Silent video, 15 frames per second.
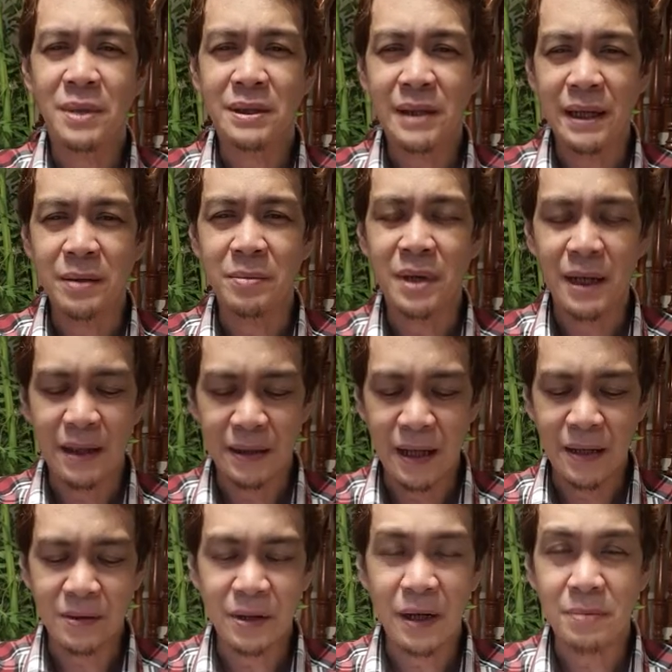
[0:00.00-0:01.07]
magtanim ka.
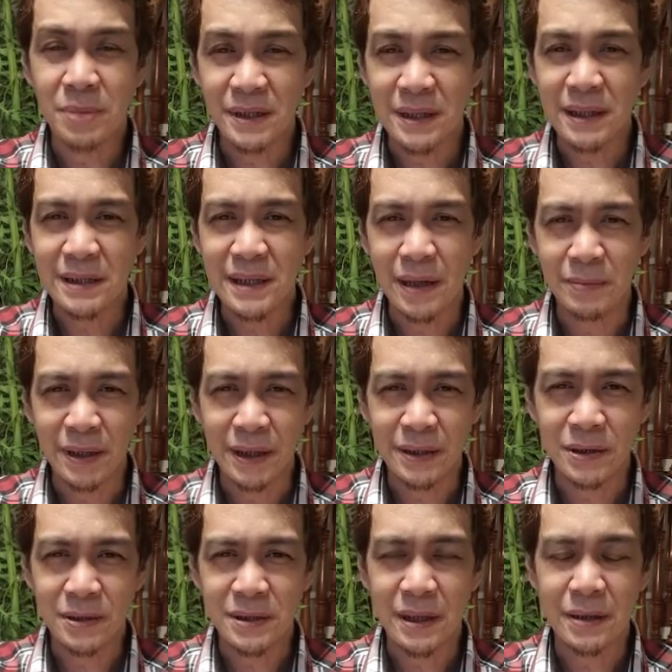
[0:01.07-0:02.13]
Lalo na kapag sinasabi
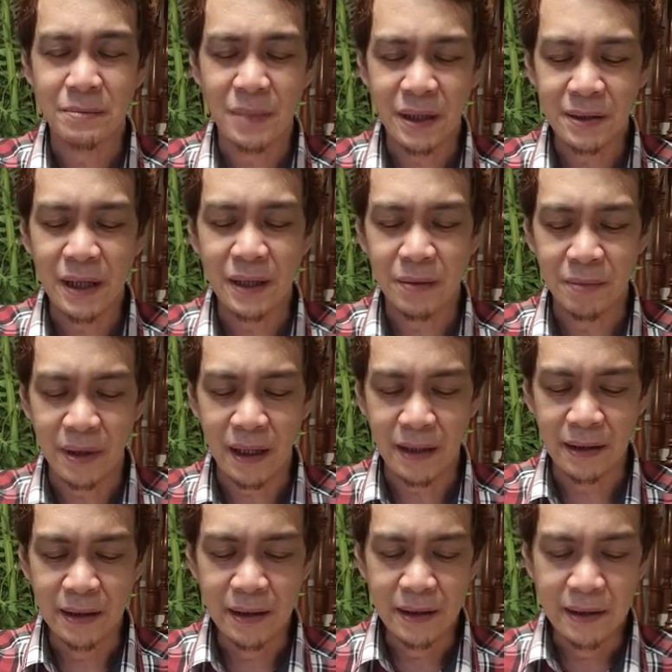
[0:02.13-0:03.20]
ng Diyos na magtanim ka.